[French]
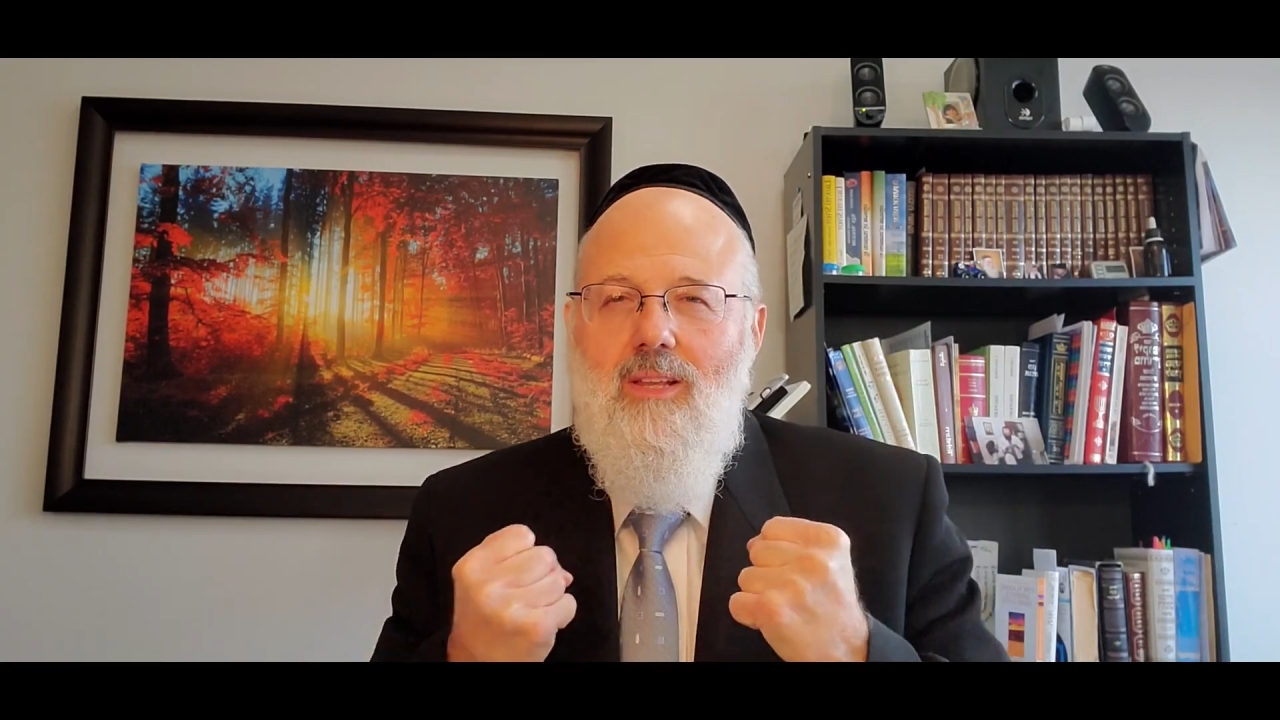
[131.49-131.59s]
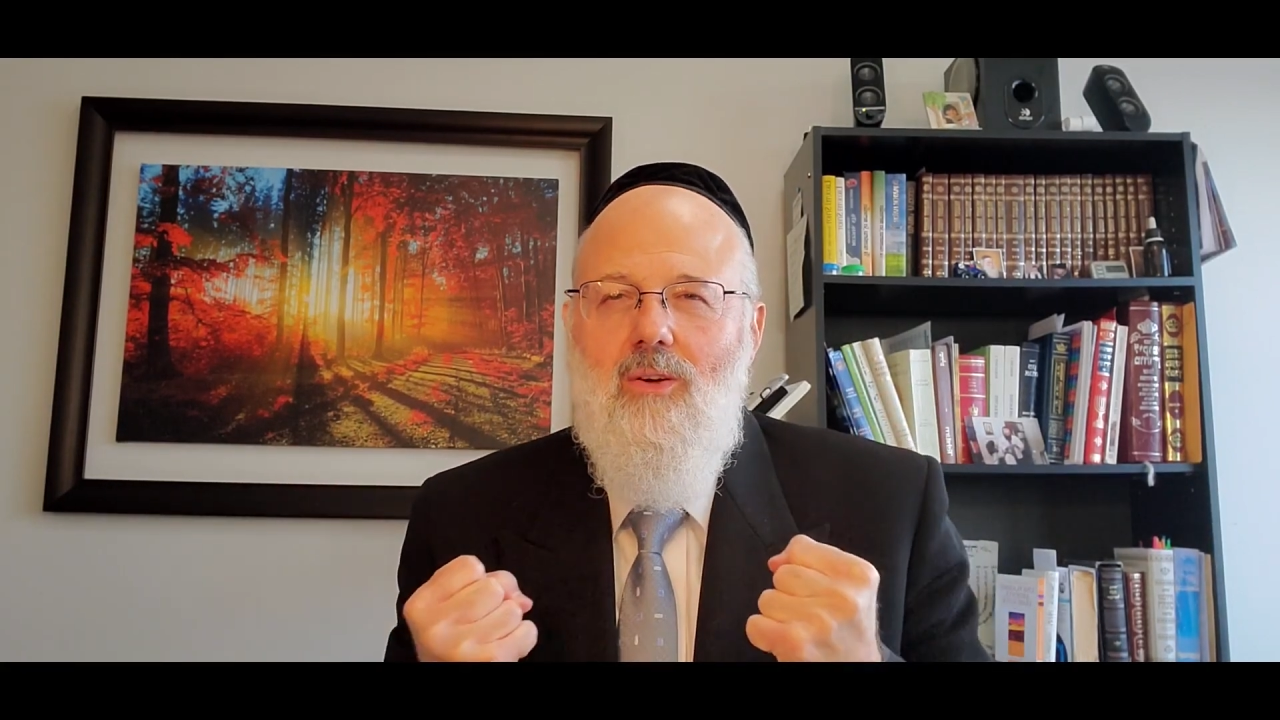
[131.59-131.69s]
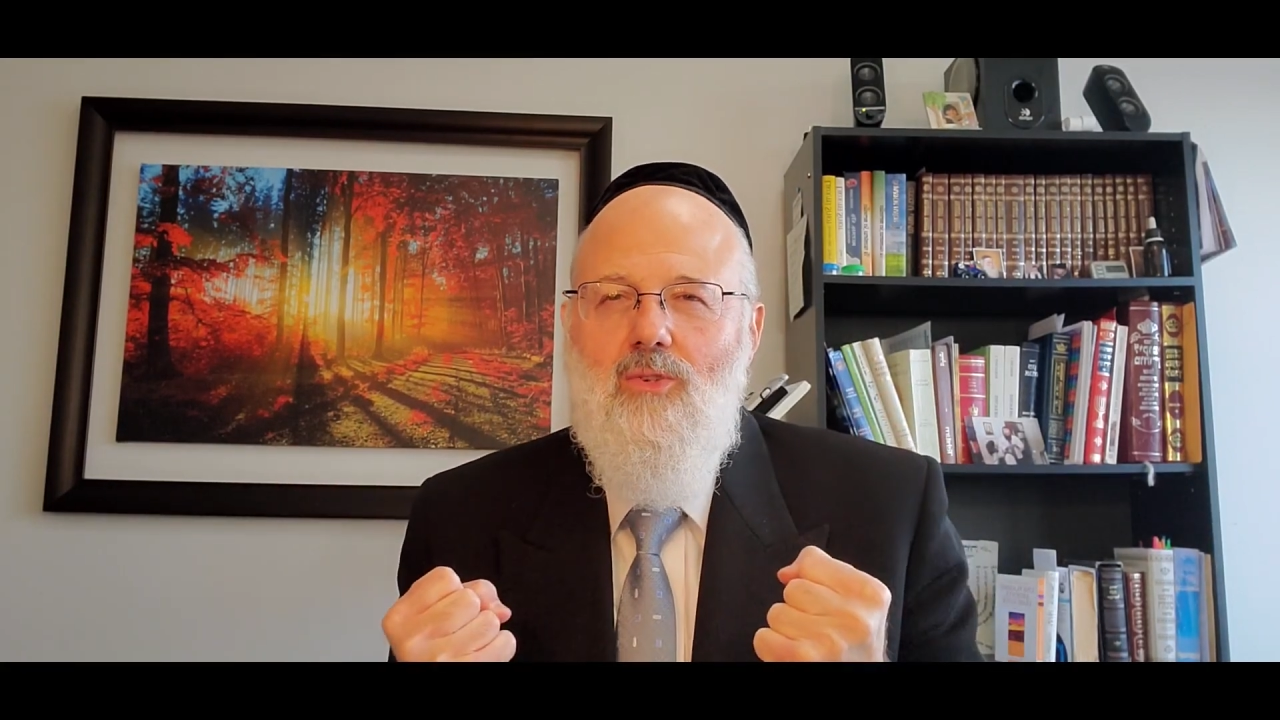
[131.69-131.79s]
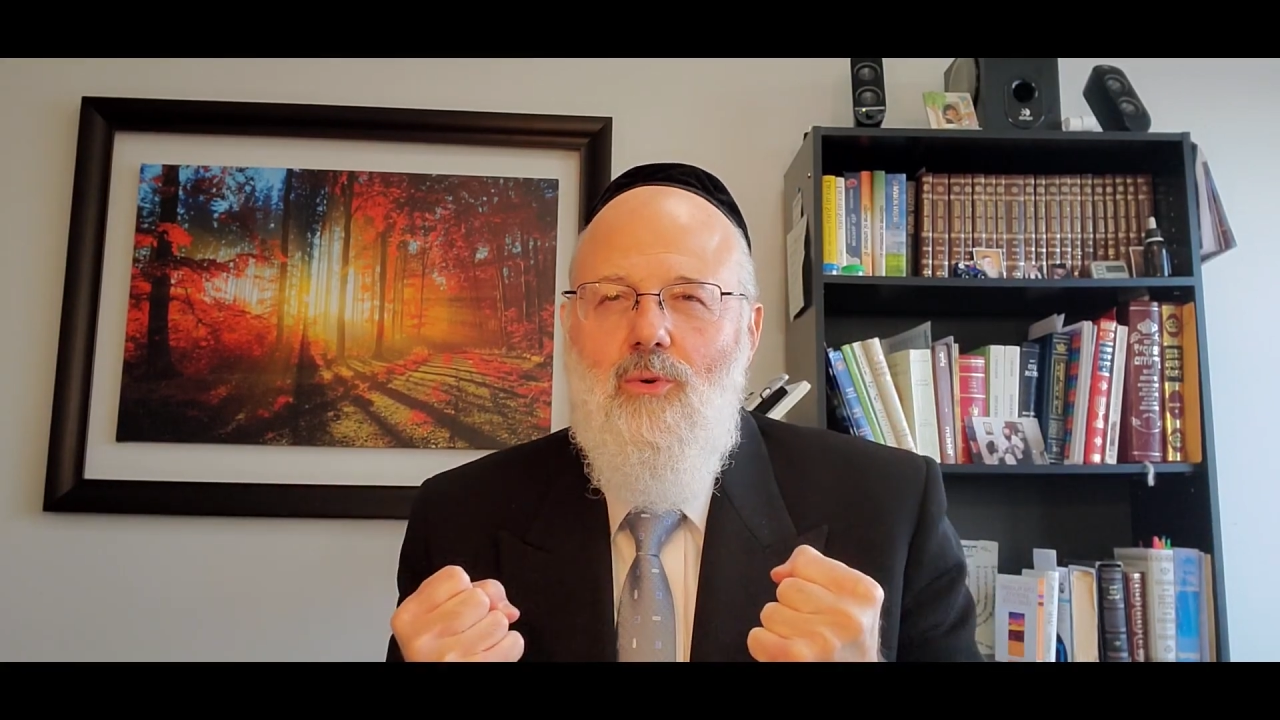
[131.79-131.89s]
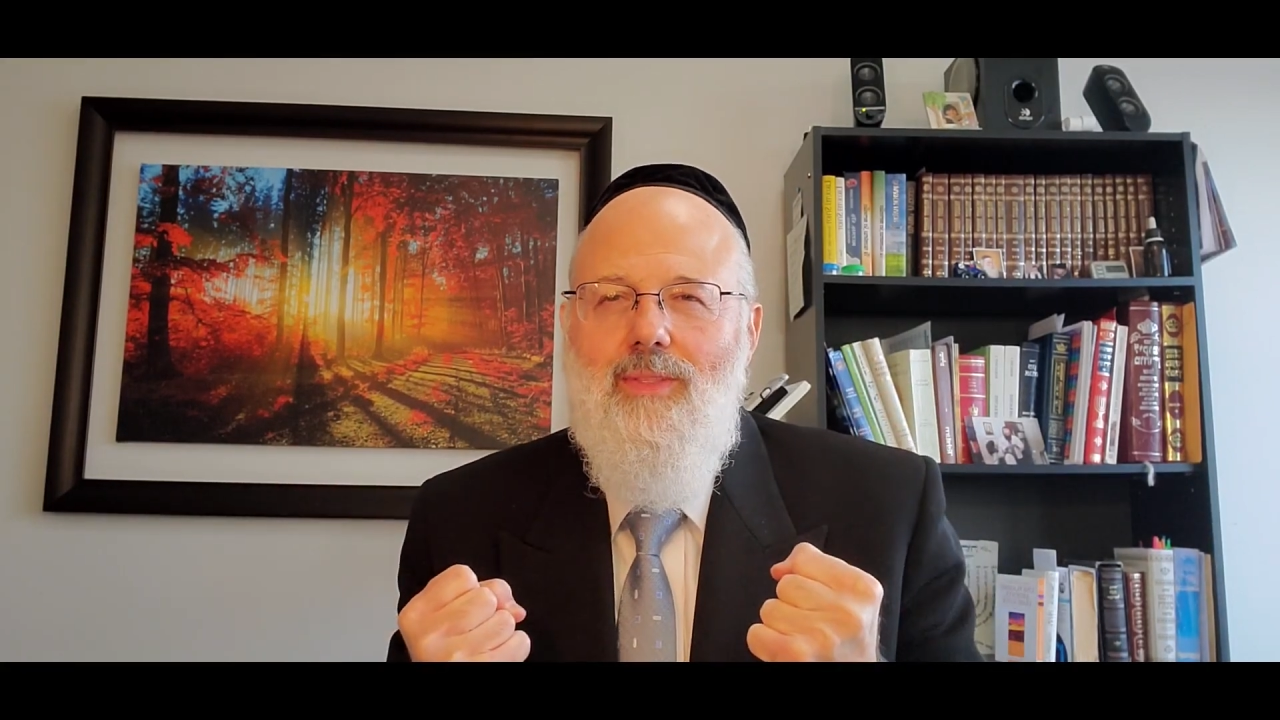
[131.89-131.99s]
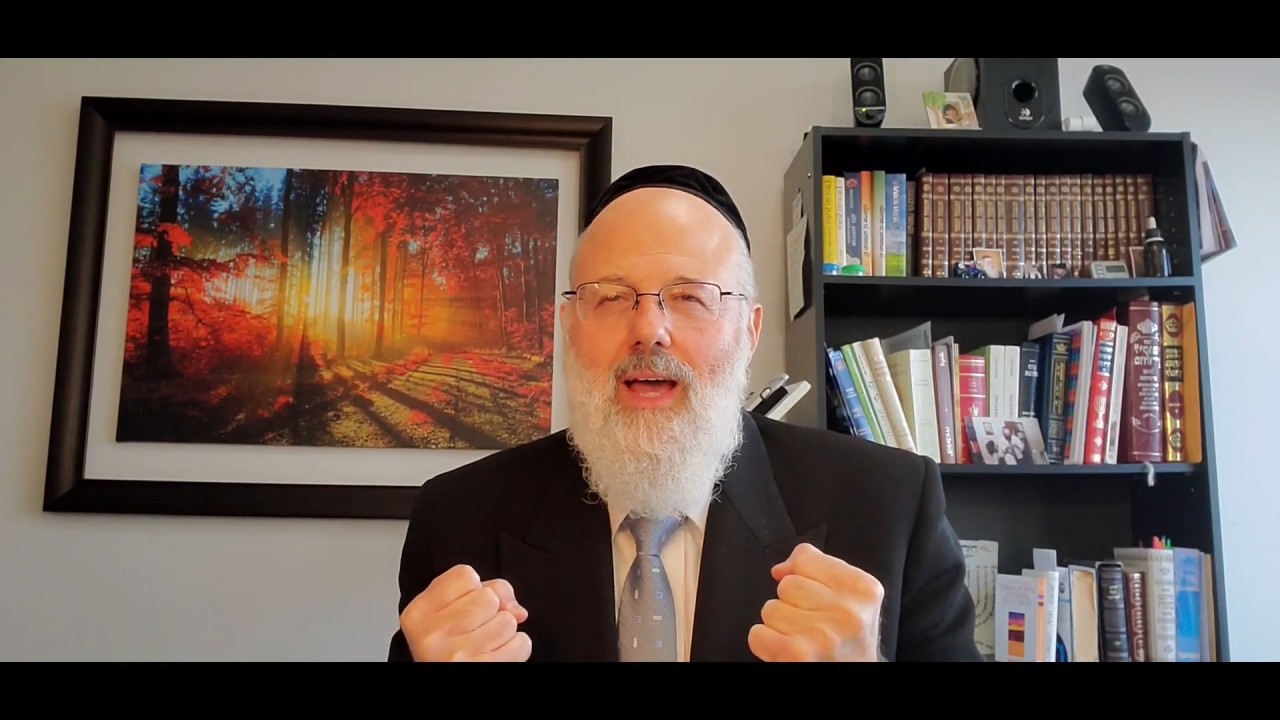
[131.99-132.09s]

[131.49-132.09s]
dans son